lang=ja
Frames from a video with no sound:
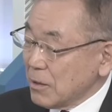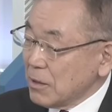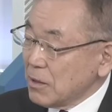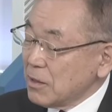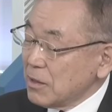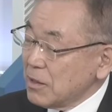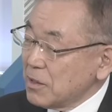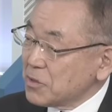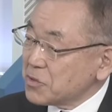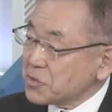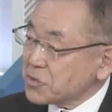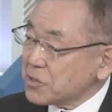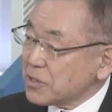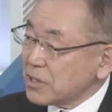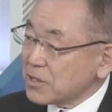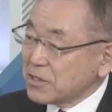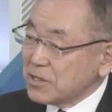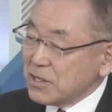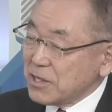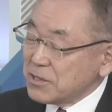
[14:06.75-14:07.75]
そした
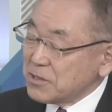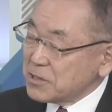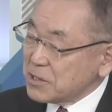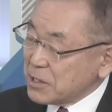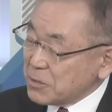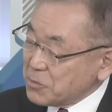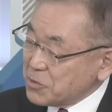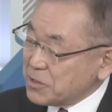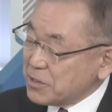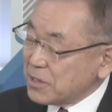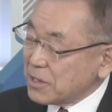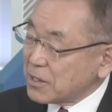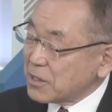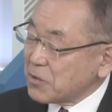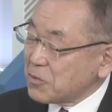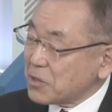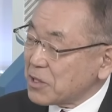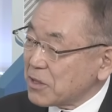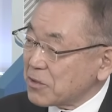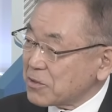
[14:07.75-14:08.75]
ら TSMC だけ
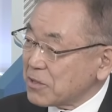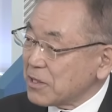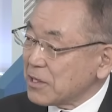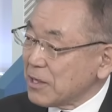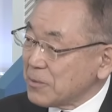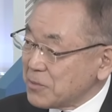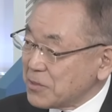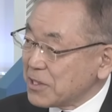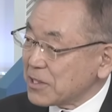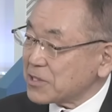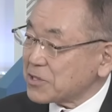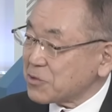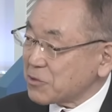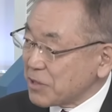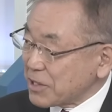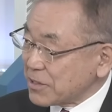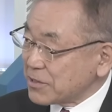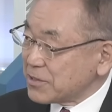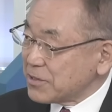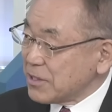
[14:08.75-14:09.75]
ではなくてラビダスと
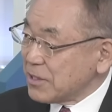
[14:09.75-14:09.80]
かです